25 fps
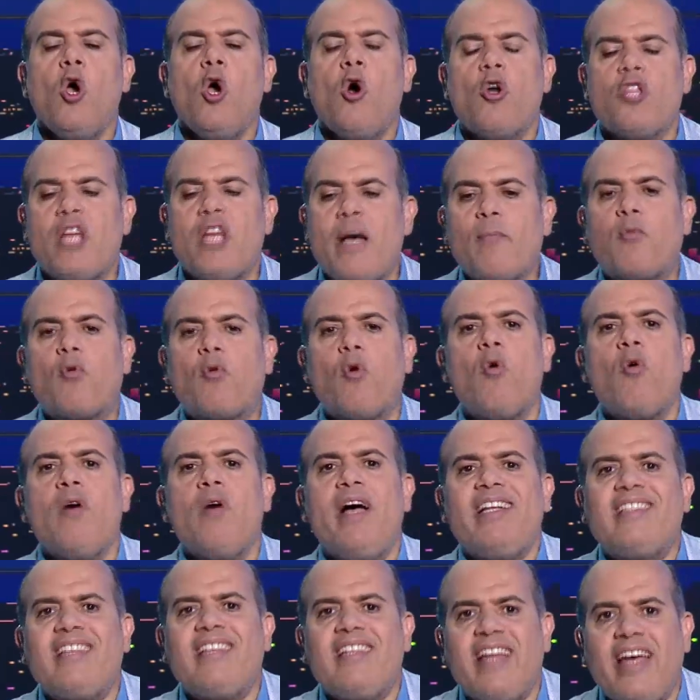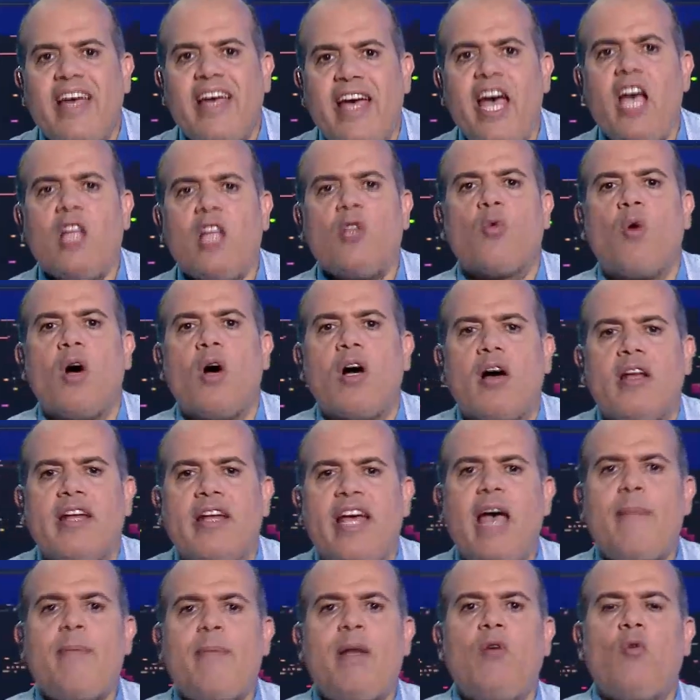قدامكم اعتداءات
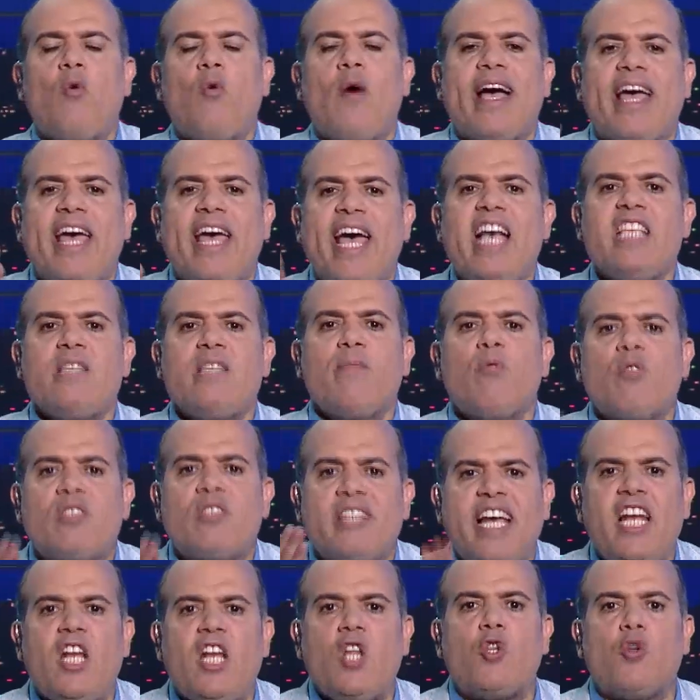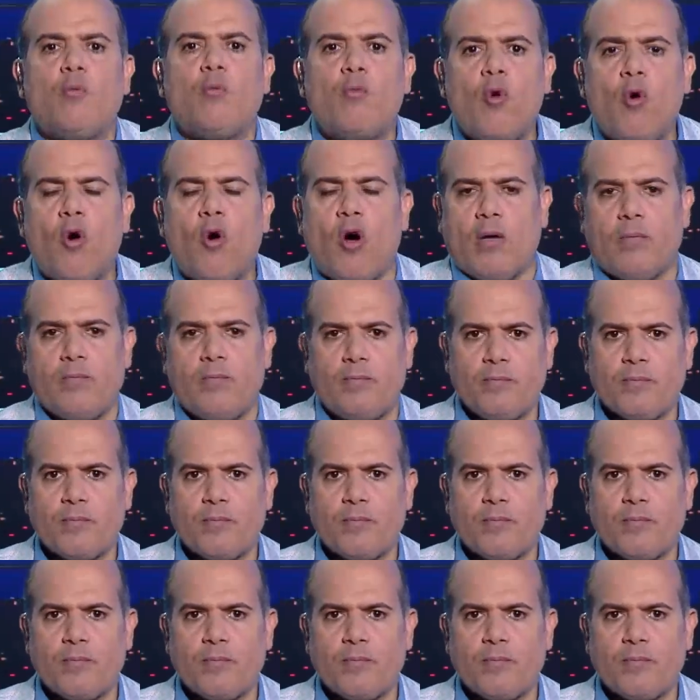وقنابل وغاز مسيل للدموع